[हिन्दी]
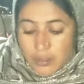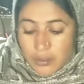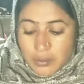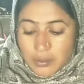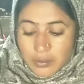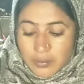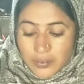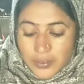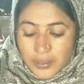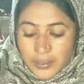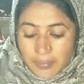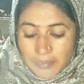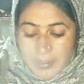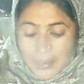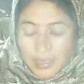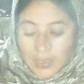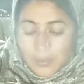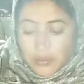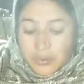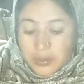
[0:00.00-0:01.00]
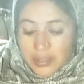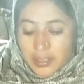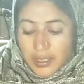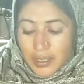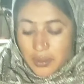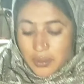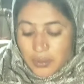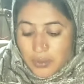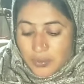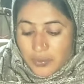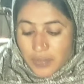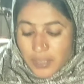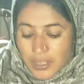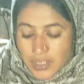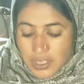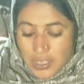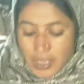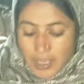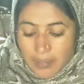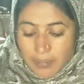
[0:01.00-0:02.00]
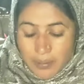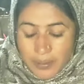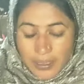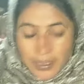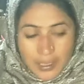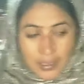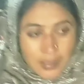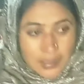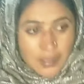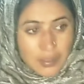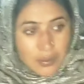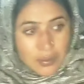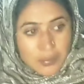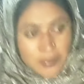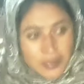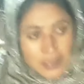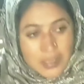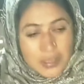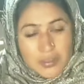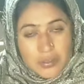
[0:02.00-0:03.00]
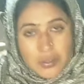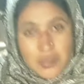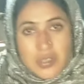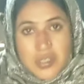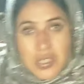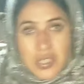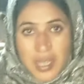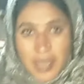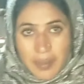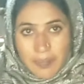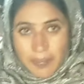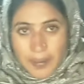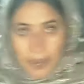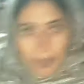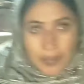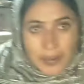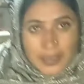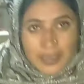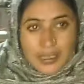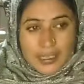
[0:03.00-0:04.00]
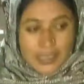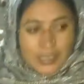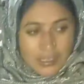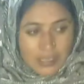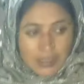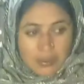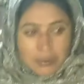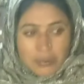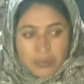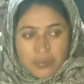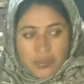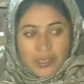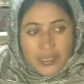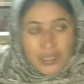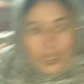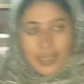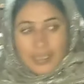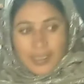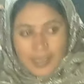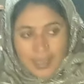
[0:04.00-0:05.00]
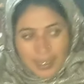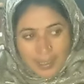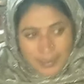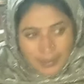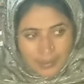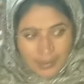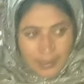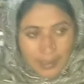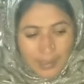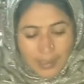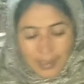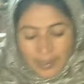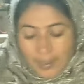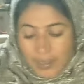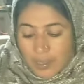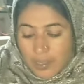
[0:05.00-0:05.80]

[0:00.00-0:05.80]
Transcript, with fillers: तो फिर मैं उठती हूँ फिर चाय बनाती हूँ फिर इसको चाय पापा देती हूँ फिर ये खाता है